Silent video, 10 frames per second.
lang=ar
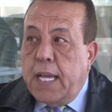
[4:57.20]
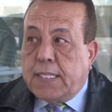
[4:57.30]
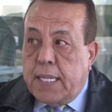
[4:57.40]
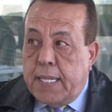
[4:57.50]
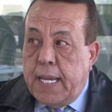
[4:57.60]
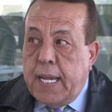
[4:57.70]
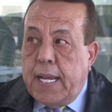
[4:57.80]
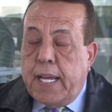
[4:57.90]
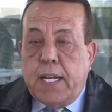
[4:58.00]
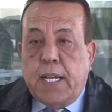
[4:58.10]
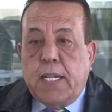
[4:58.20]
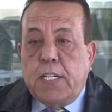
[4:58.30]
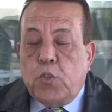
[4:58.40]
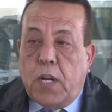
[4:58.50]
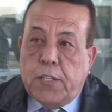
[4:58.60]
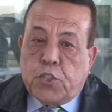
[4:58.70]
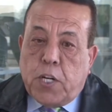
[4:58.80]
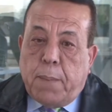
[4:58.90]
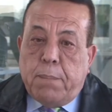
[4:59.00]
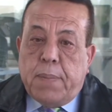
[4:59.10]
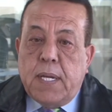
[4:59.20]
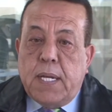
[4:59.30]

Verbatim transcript: استثنائي لان دونالد ترامب